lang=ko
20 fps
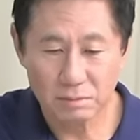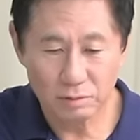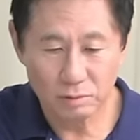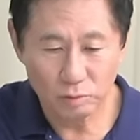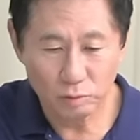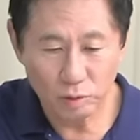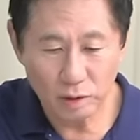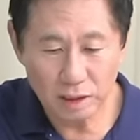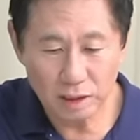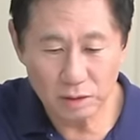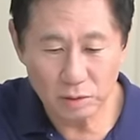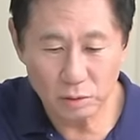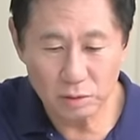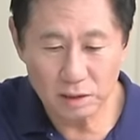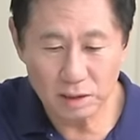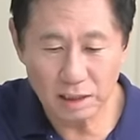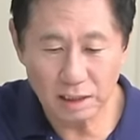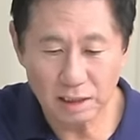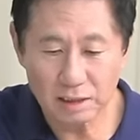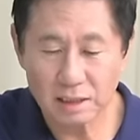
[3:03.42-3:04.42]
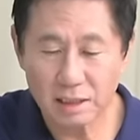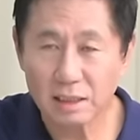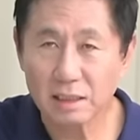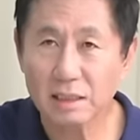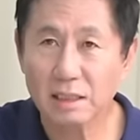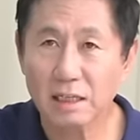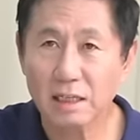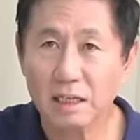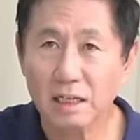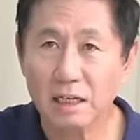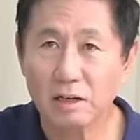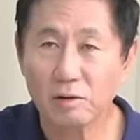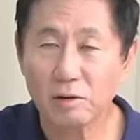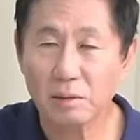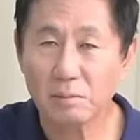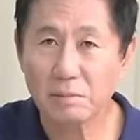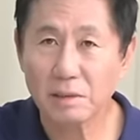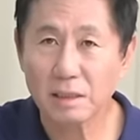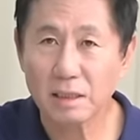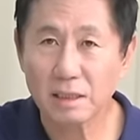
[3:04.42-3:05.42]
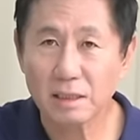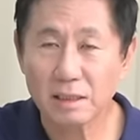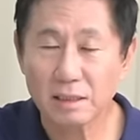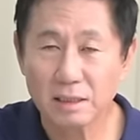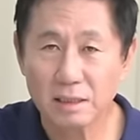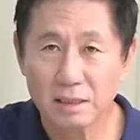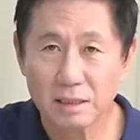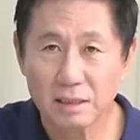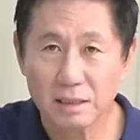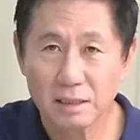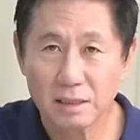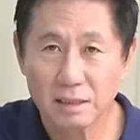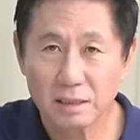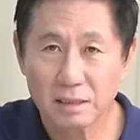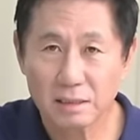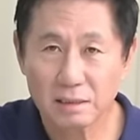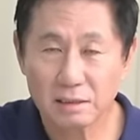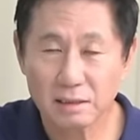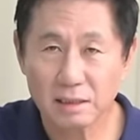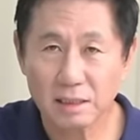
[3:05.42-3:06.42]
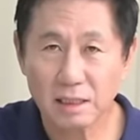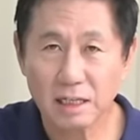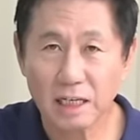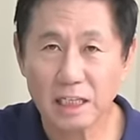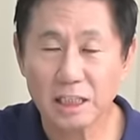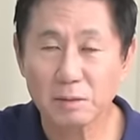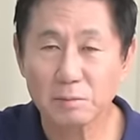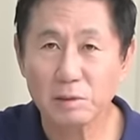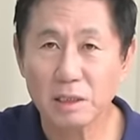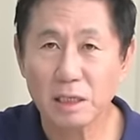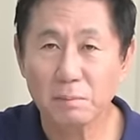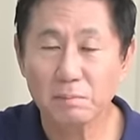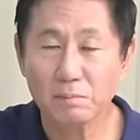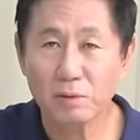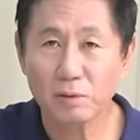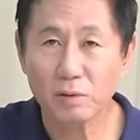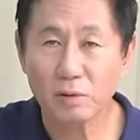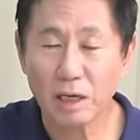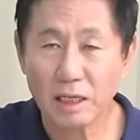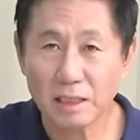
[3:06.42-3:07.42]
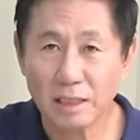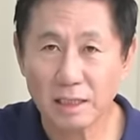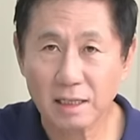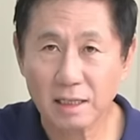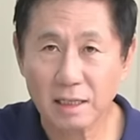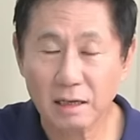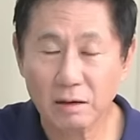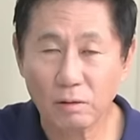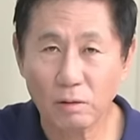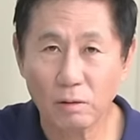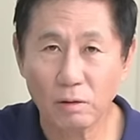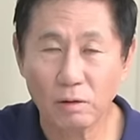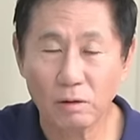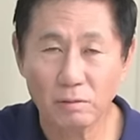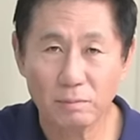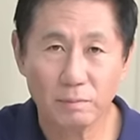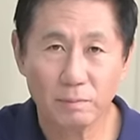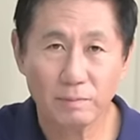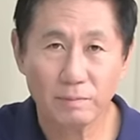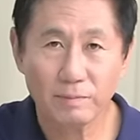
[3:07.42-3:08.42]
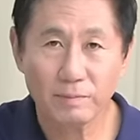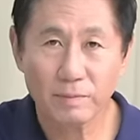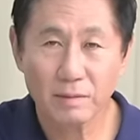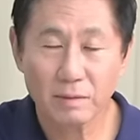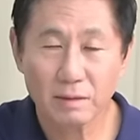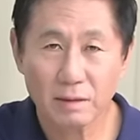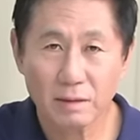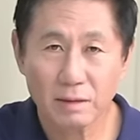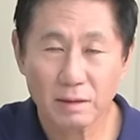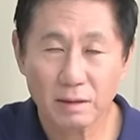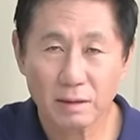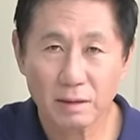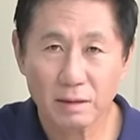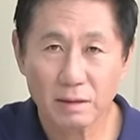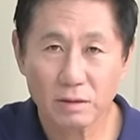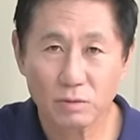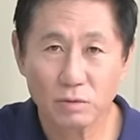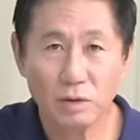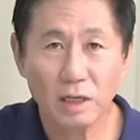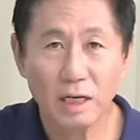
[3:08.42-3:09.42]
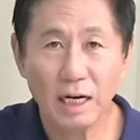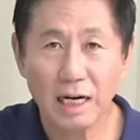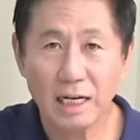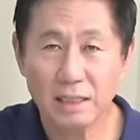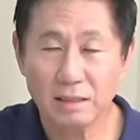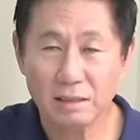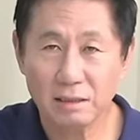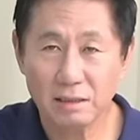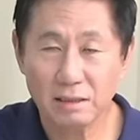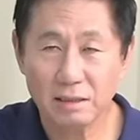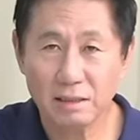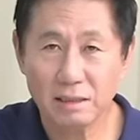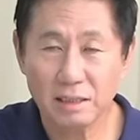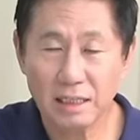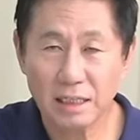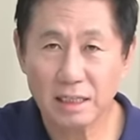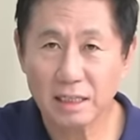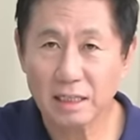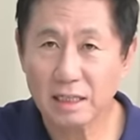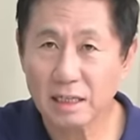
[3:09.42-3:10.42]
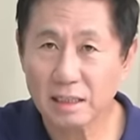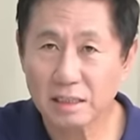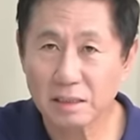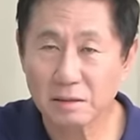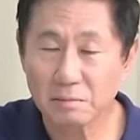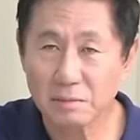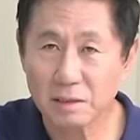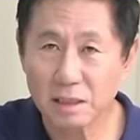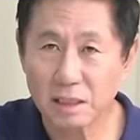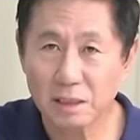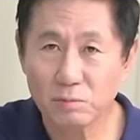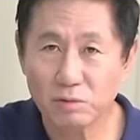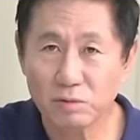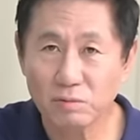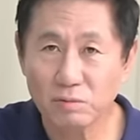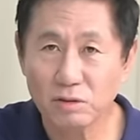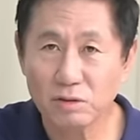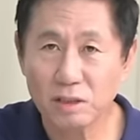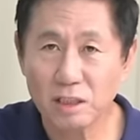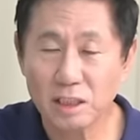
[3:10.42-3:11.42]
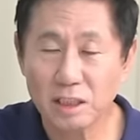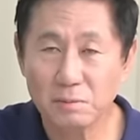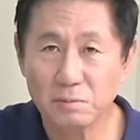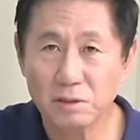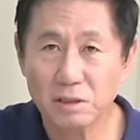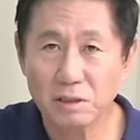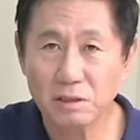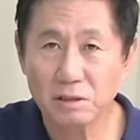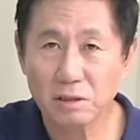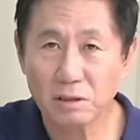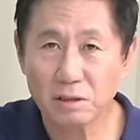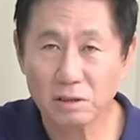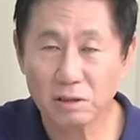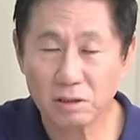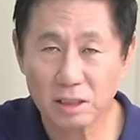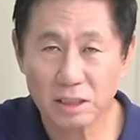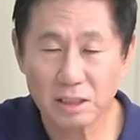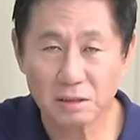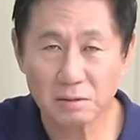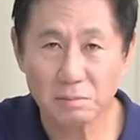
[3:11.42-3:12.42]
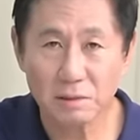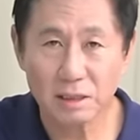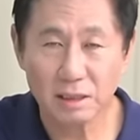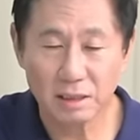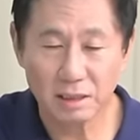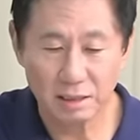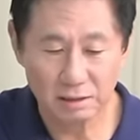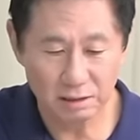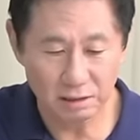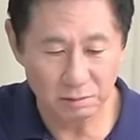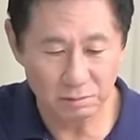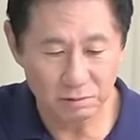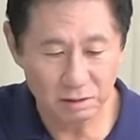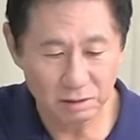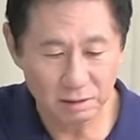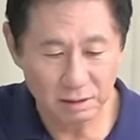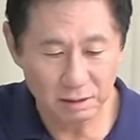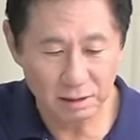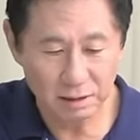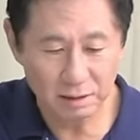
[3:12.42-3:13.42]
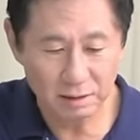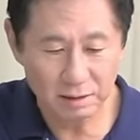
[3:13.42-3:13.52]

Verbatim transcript: 뇌 손상 상태라고 합니다. 진짜 가슴이 아프고 안타깝고 우리 아이들 얘기 같습니다. 이 부모들의 심정은 어떻겠습니까? 여러분. 네.